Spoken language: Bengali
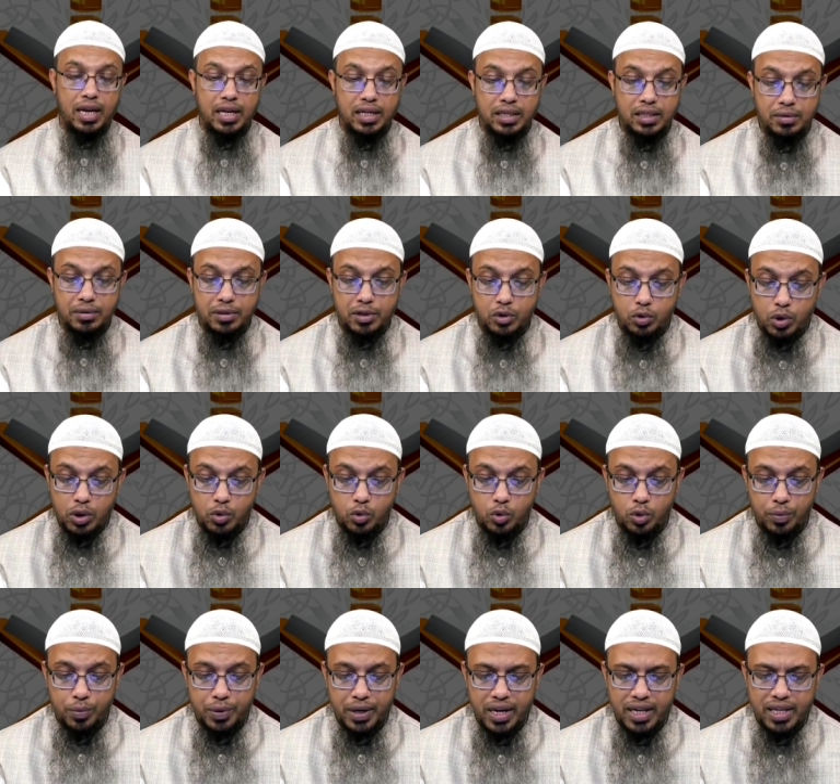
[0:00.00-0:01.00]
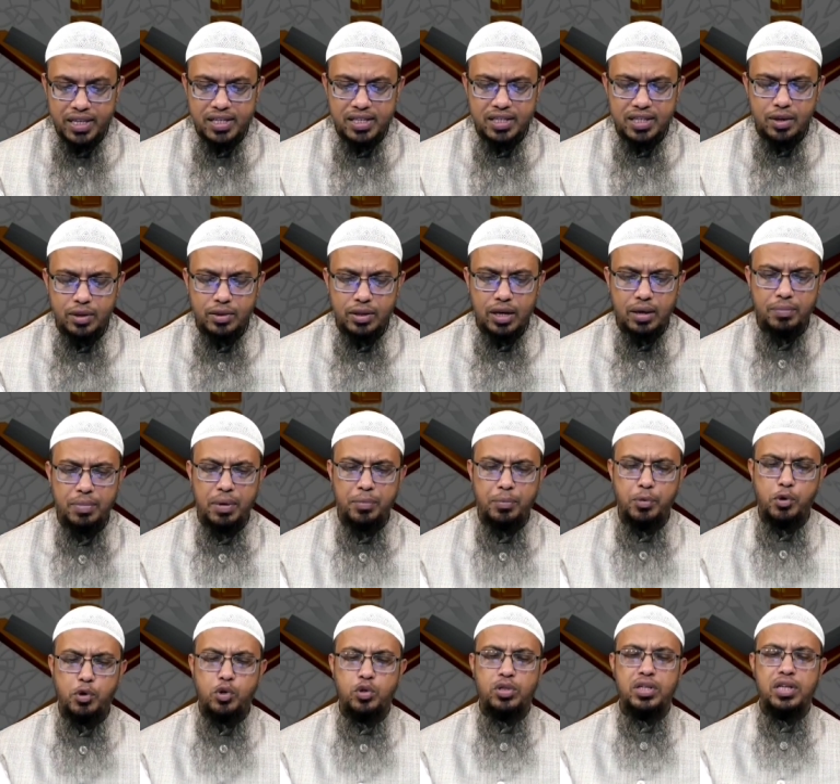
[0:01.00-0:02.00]
আল্লাহ কাছে বেশি দোয়া করবে এহাদিসকে তারা
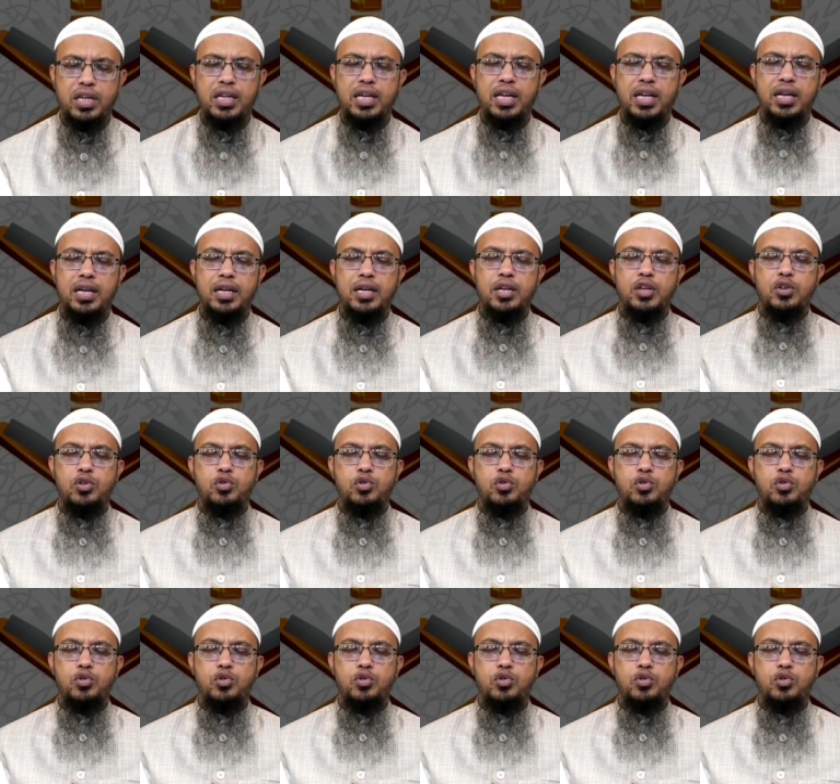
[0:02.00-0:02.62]
ব্যাপক অর্থে নিয়ে